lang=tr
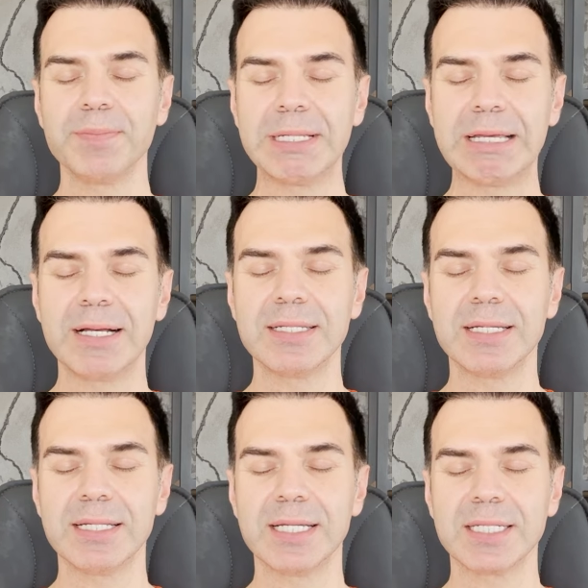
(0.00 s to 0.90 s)

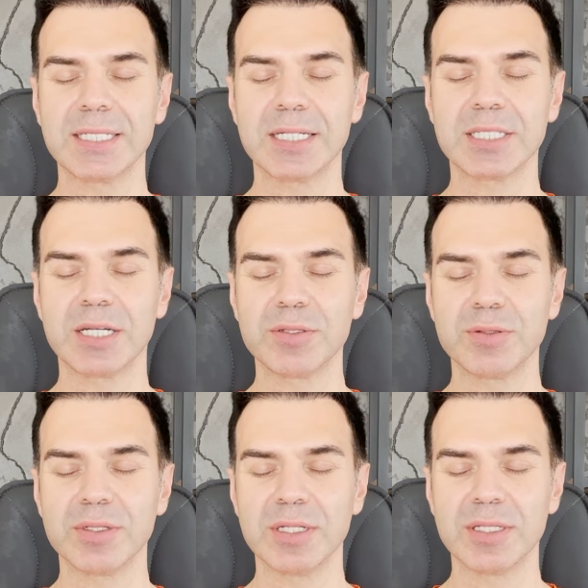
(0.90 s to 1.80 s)
Pinealden enerji aşağı
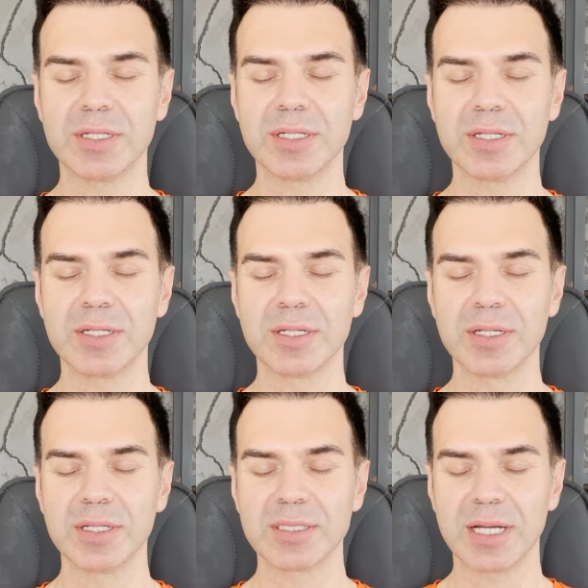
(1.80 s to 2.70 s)
doğru indi.
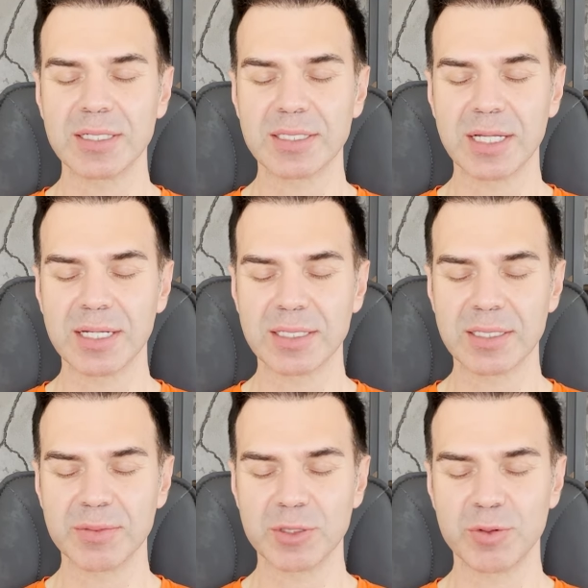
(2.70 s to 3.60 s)
Tanrısal
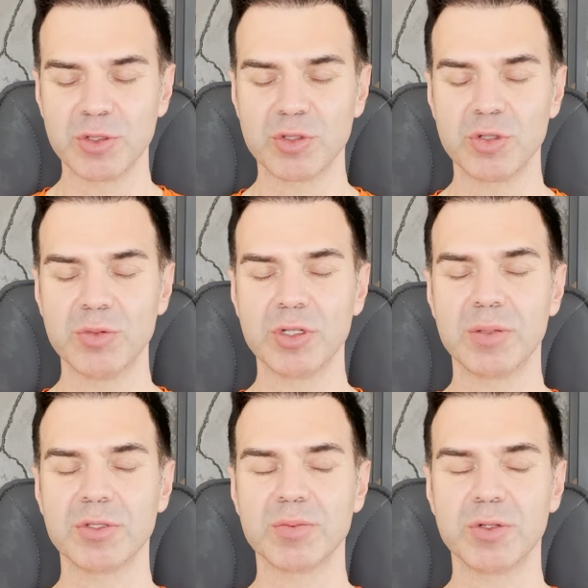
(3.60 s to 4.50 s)
attığımız boyunca,
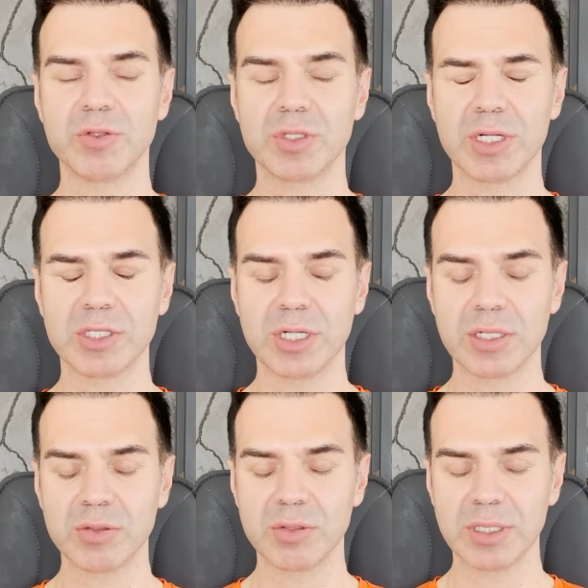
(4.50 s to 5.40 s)
omurgamız boyunca
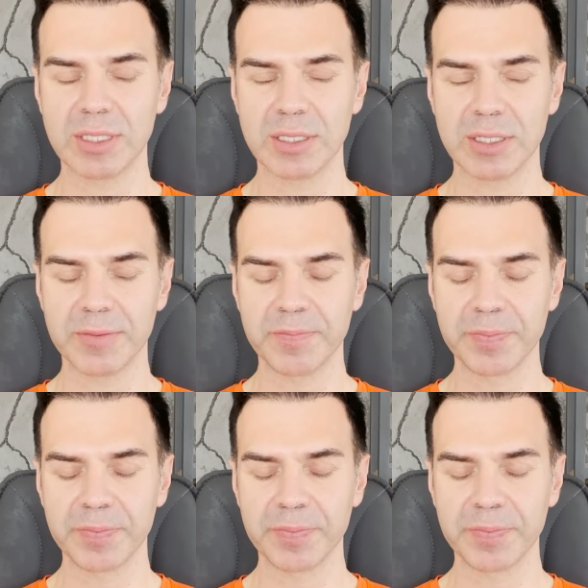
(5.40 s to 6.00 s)
aşağı doğru indi.